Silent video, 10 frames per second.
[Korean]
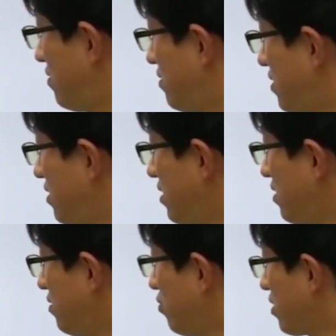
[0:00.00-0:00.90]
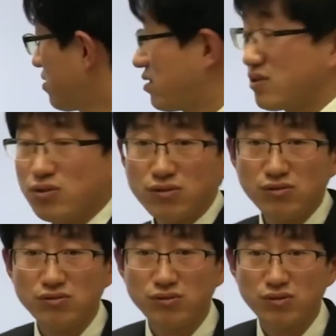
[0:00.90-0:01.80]
CT를 통해서 이제
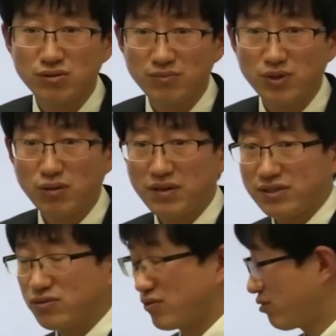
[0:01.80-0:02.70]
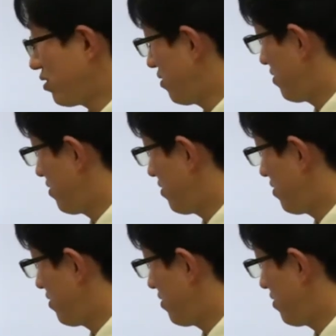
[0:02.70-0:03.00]
전류도 입력을 받을 거고요.